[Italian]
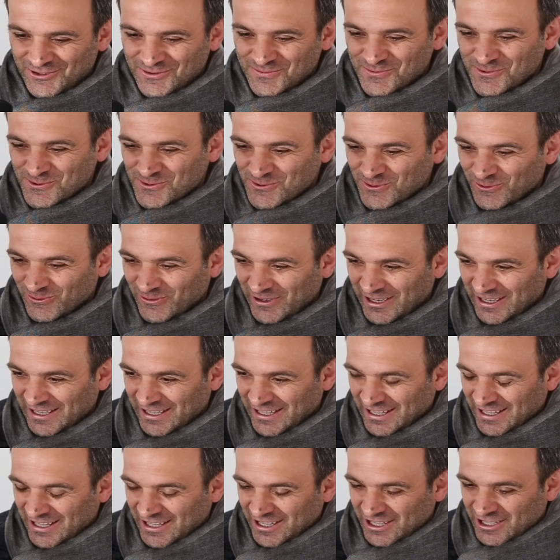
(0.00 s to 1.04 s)
comunque
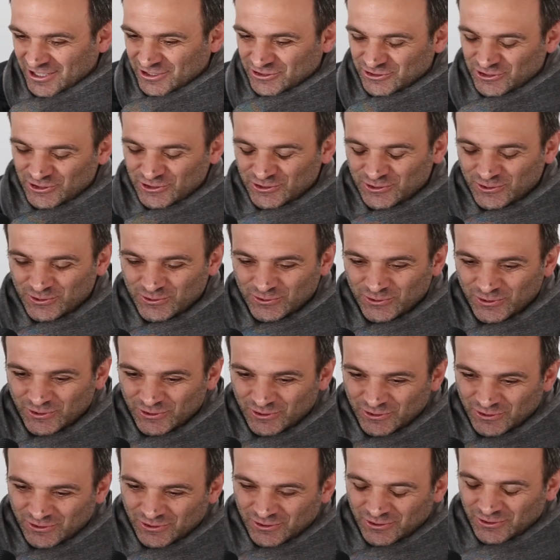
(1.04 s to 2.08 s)
ci
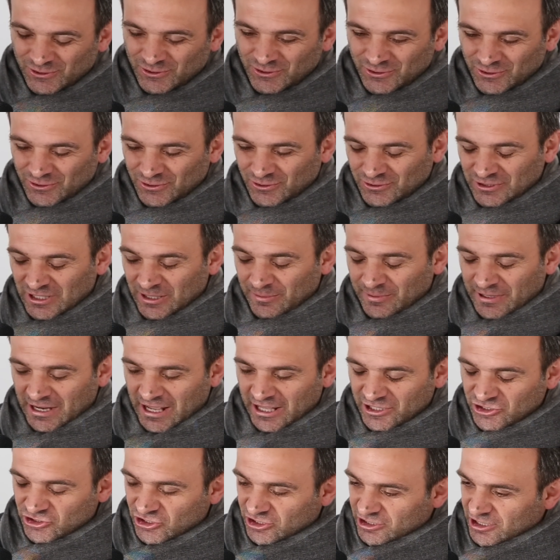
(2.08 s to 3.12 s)
sono dei
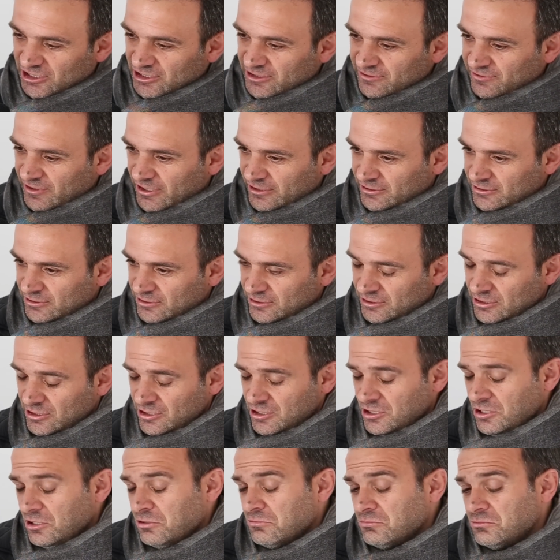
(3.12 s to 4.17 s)
pregi e dei difetti.
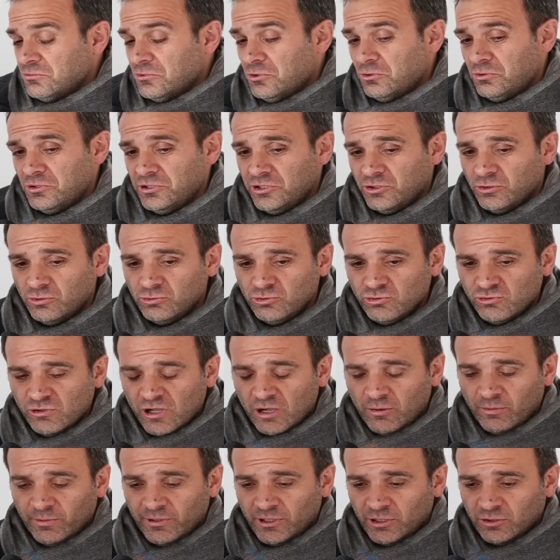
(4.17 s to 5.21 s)
Noi
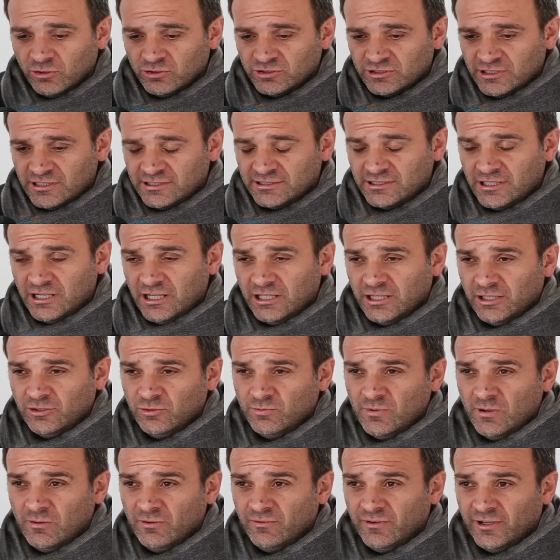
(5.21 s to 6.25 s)
continuiamo per la nostra strada,
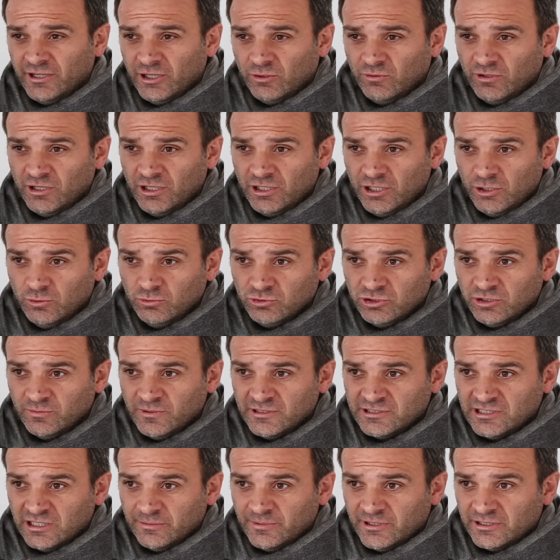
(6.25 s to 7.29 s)
dobbiamo fare quelle
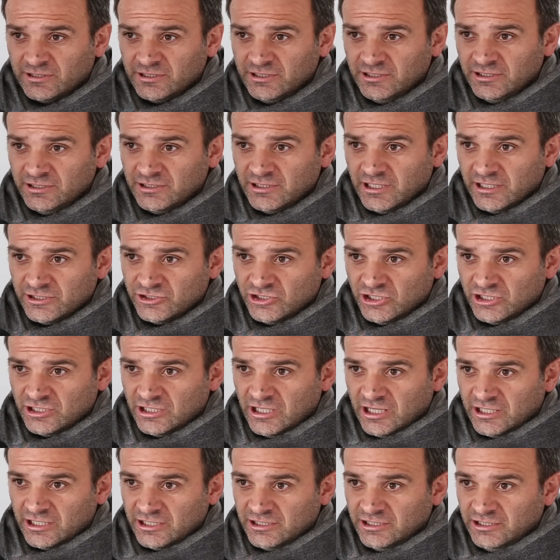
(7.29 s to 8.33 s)
ultime sei partite e
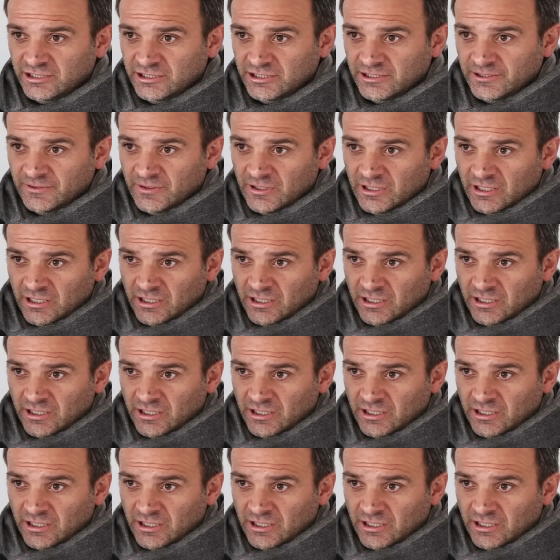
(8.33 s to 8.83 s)
cercare di,